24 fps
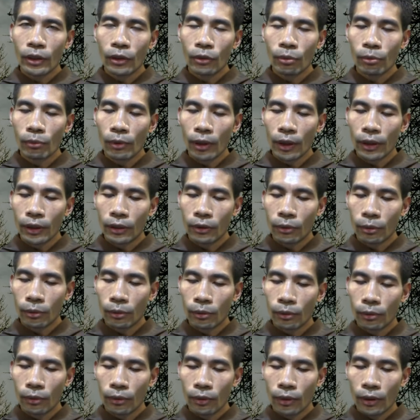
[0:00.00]
semua
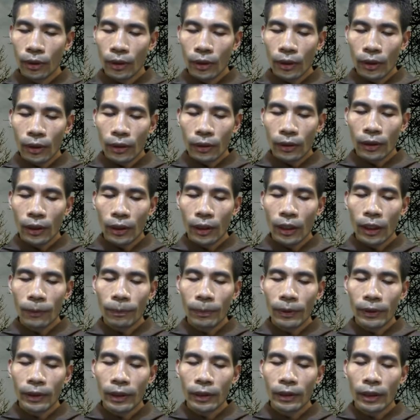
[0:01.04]
itu tidak
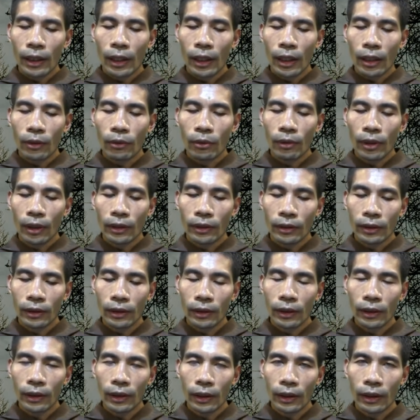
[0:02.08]
dapat kita lakukan
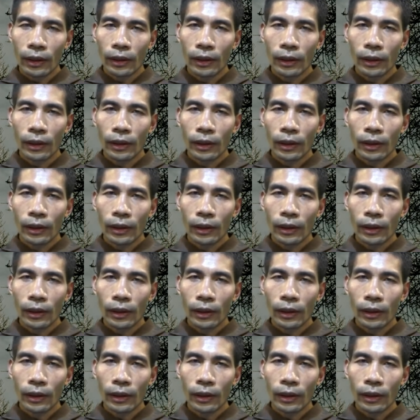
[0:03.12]
sendiri.